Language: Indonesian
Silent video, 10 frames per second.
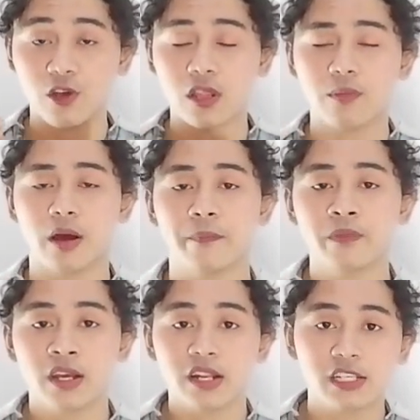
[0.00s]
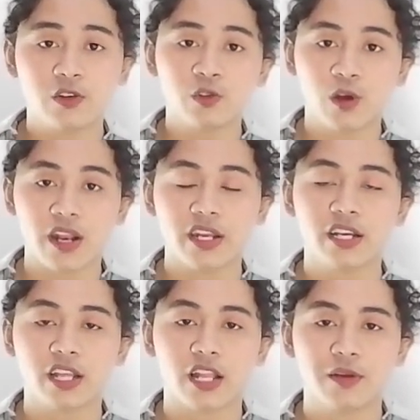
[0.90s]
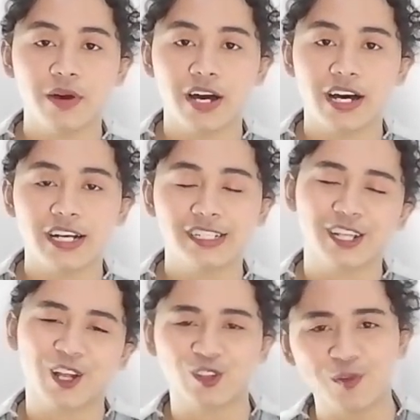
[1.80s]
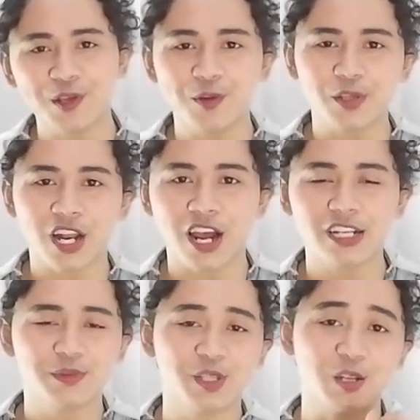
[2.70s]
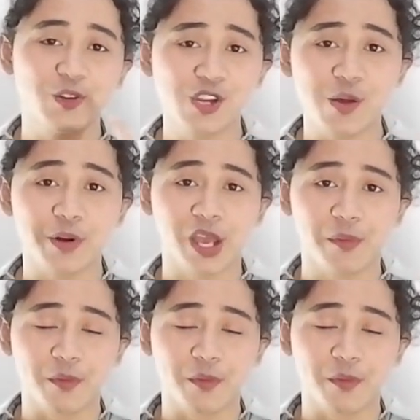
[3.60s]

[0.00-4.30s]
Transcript: don't give Nah, cinggu untuk hari ini kita akan ngebahas tentang topik-topik terhangat seputar dunia per